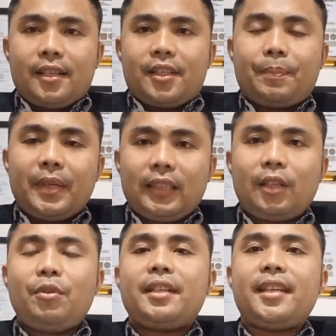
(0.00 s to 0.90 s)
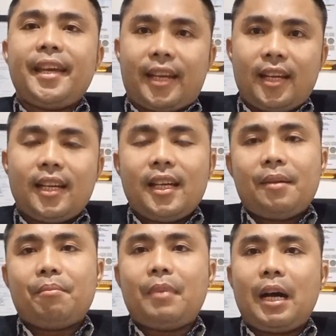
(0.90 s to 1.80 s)
sepengetahuan saya
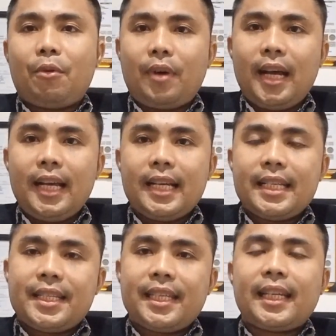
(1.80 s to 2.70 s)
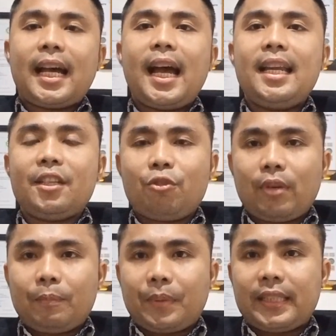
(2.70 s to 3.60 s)
bahwa jika ada
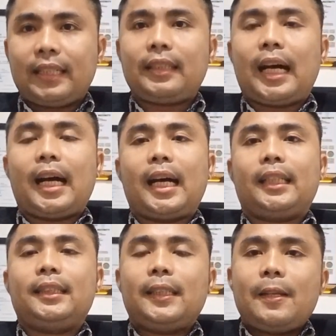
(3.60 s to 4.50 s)
surat pernyataan